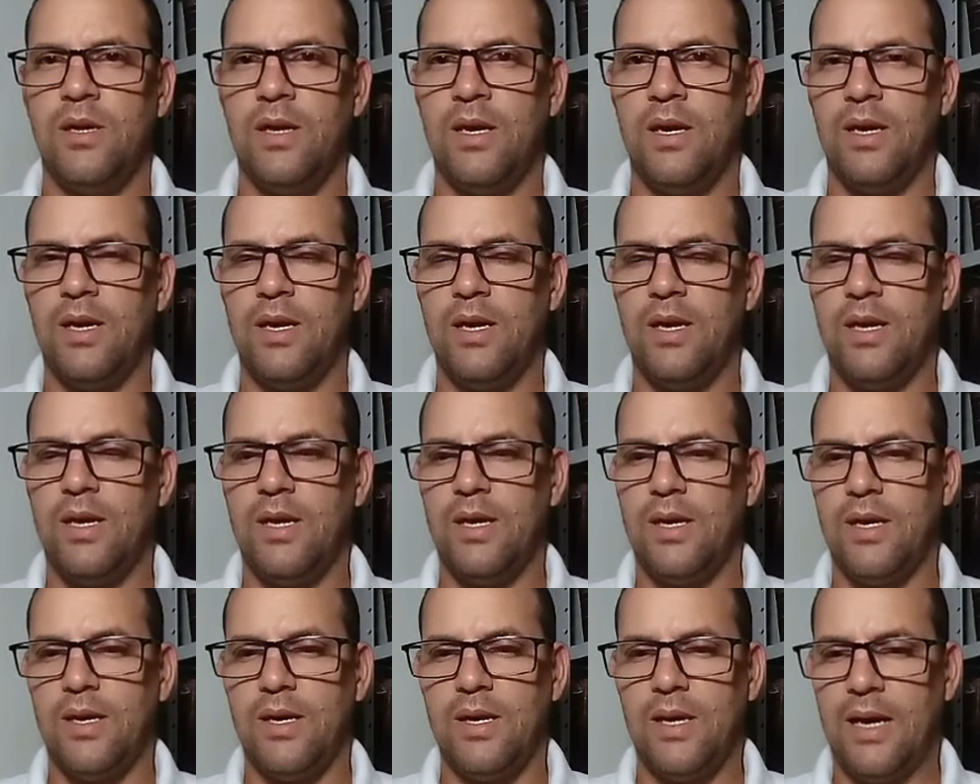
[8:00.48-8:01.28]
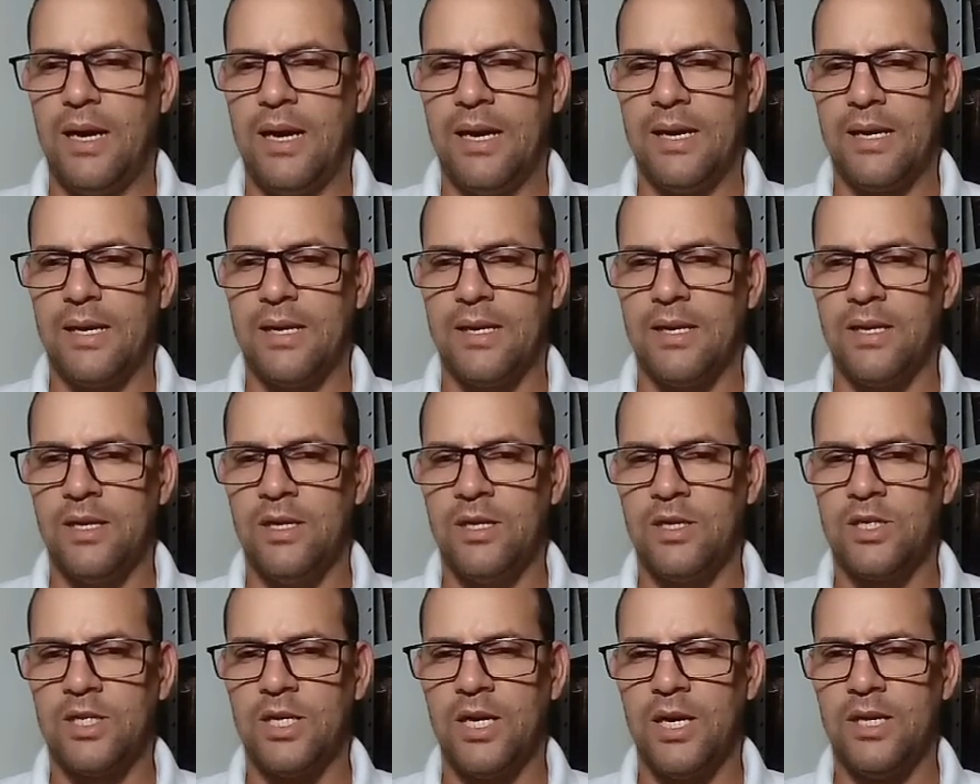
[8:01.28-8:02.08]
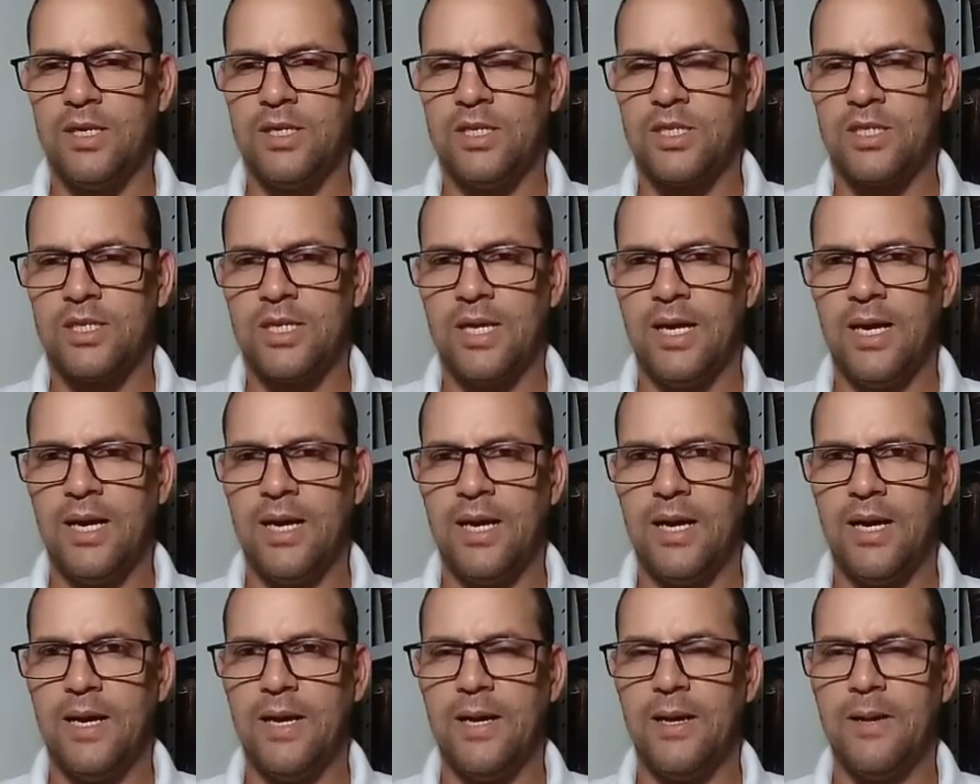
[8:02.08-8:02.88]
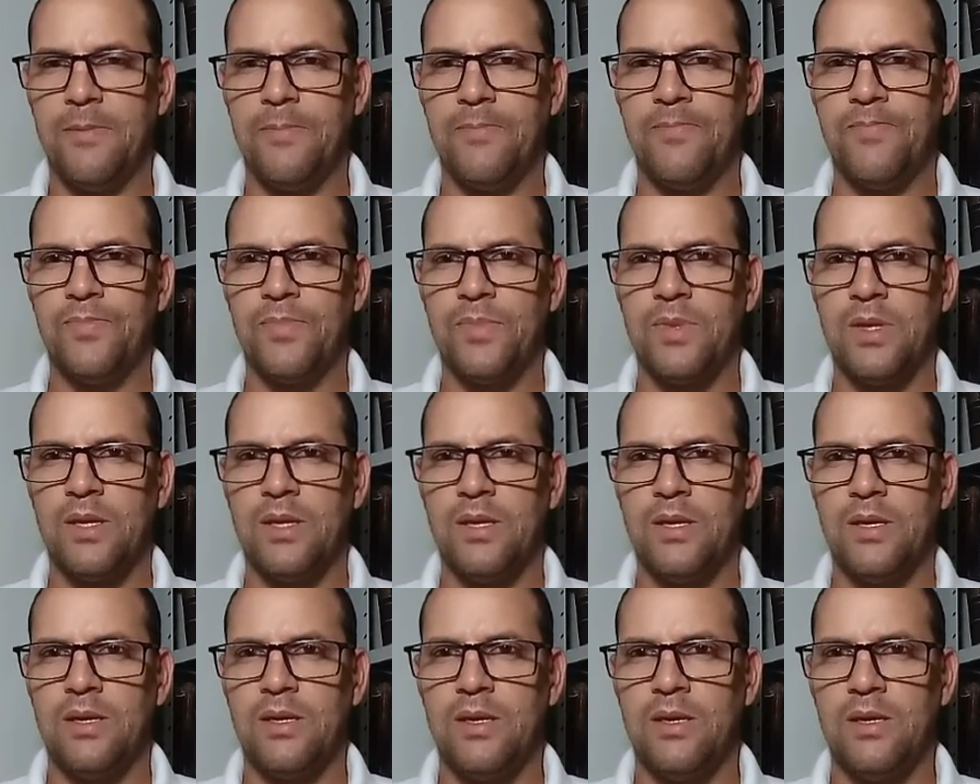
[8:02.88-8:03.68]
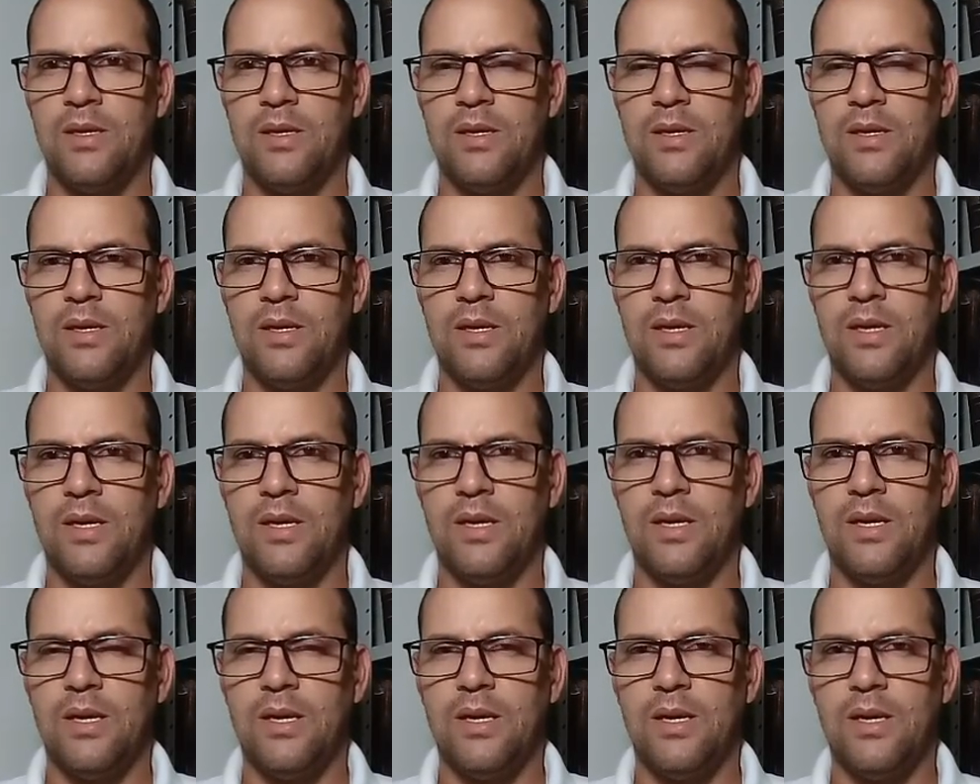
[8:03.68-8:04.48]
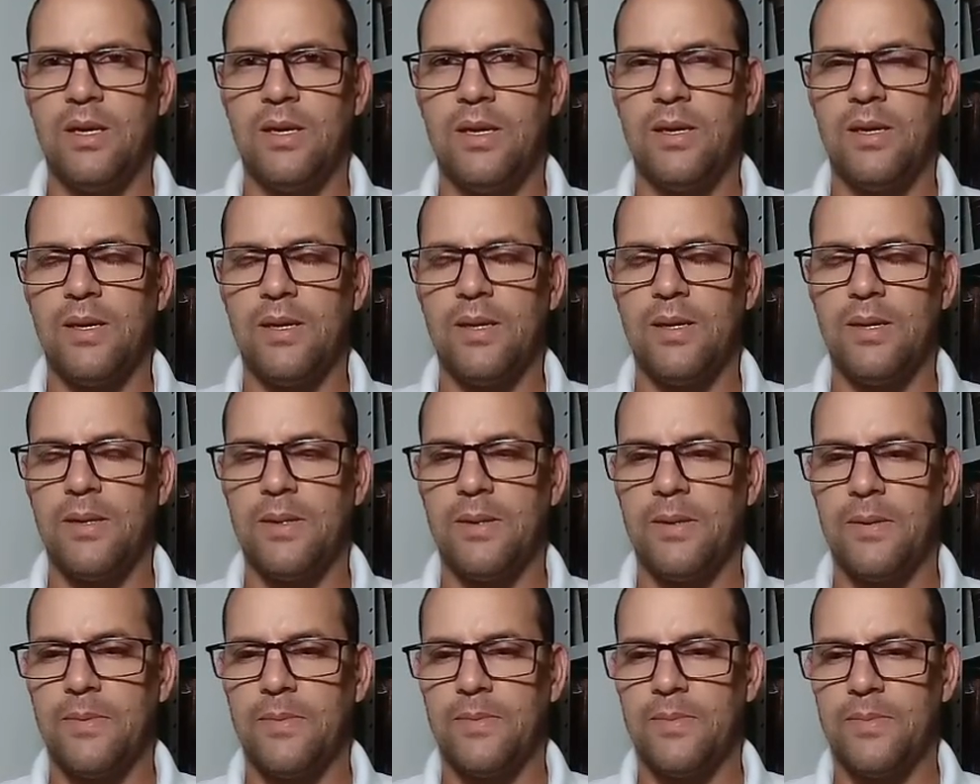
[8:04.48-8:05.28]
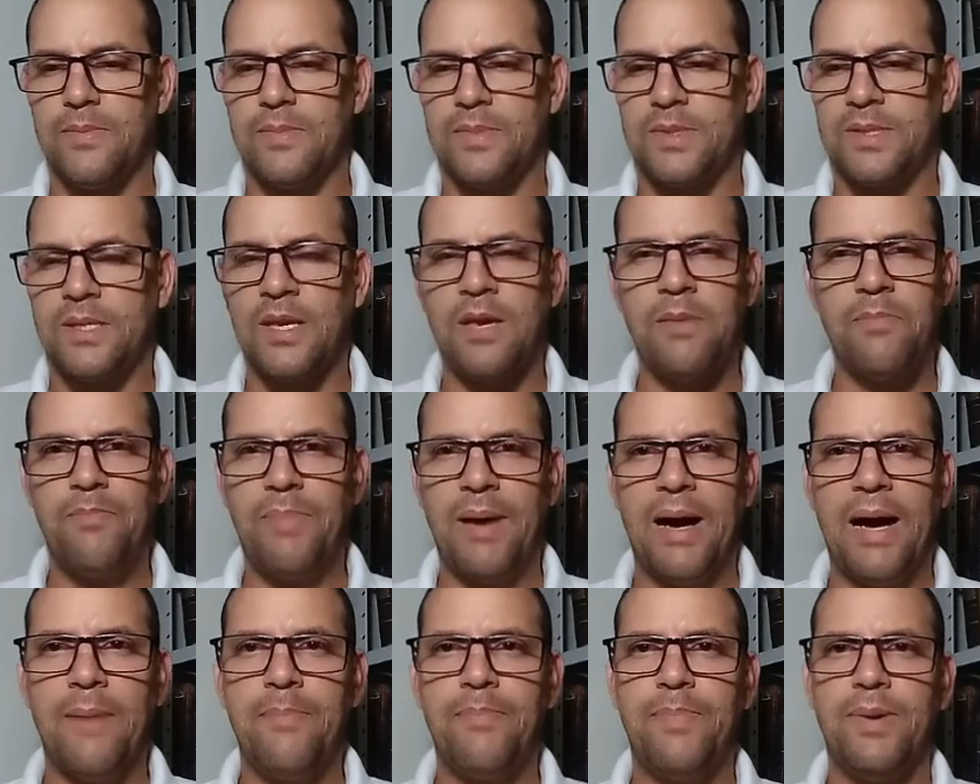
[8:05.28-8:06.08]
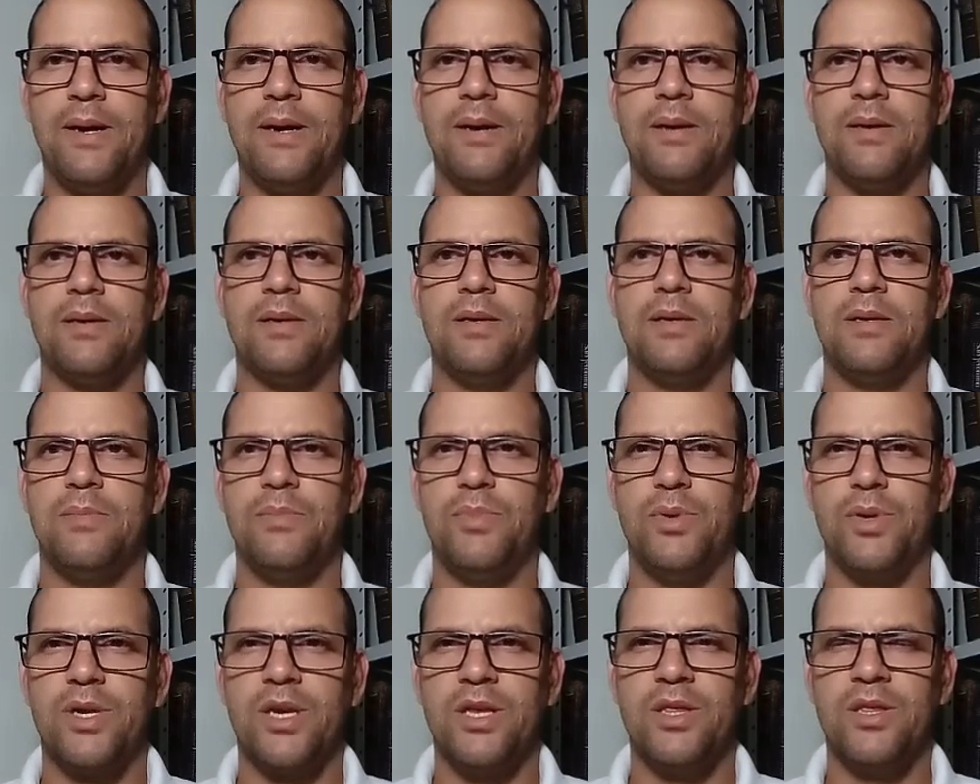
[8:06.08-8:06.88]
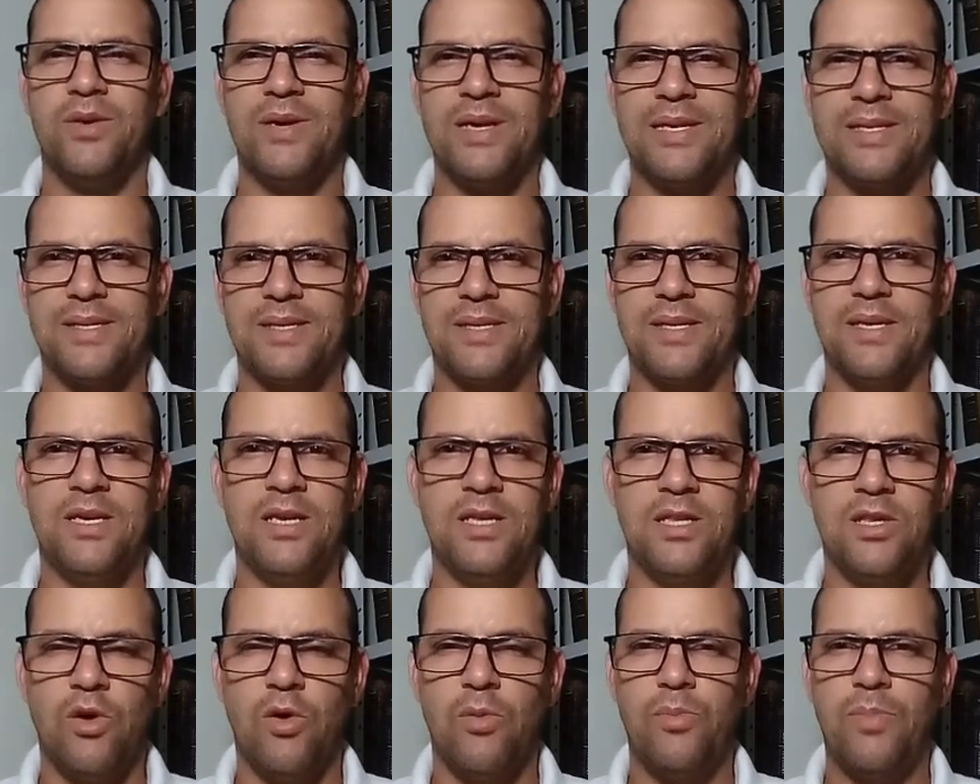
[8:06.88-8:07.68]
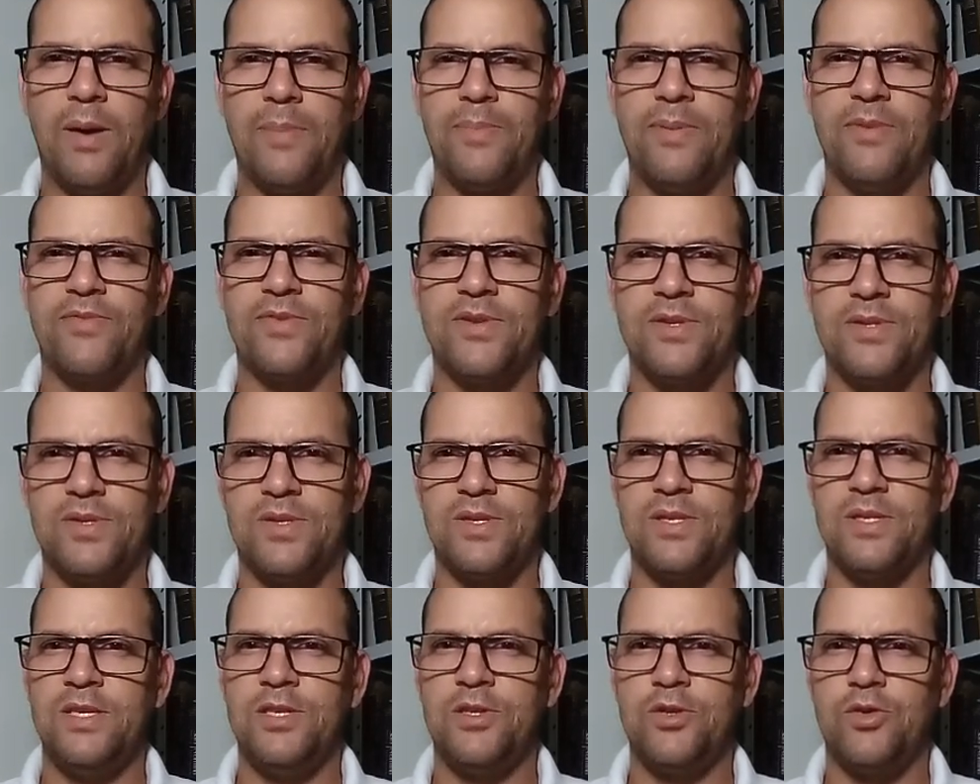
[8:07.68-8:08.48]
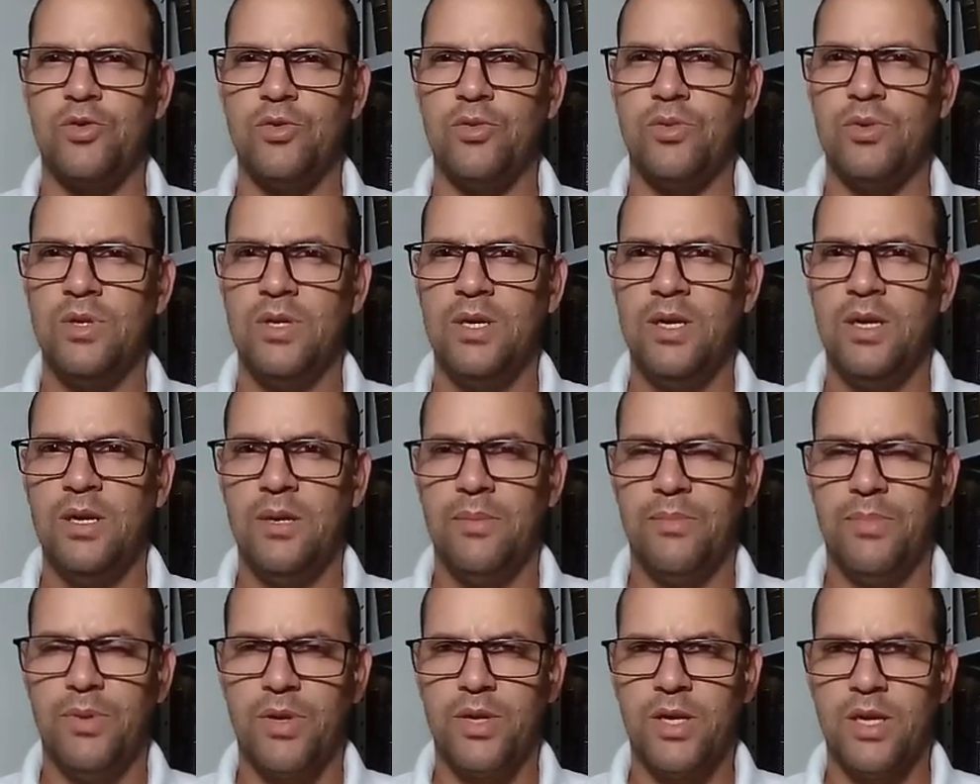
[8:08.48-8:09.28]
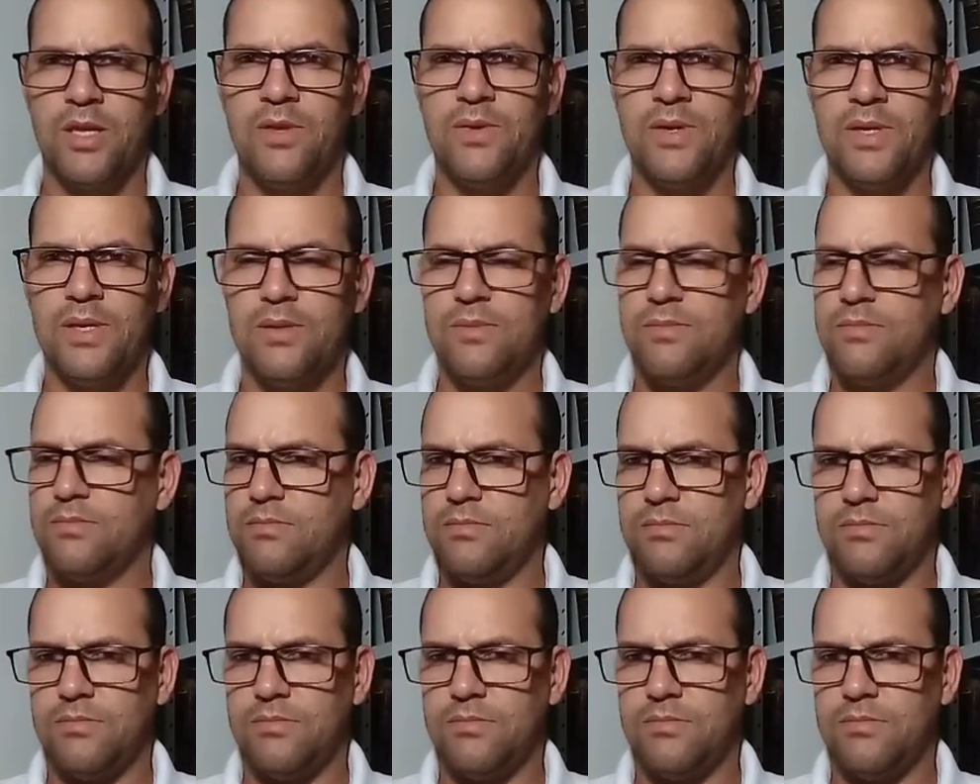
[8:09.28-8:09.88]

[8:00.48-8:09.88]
é, a igreja está é, é sem Papa, porque não aceita o Papa Francisco, porque não.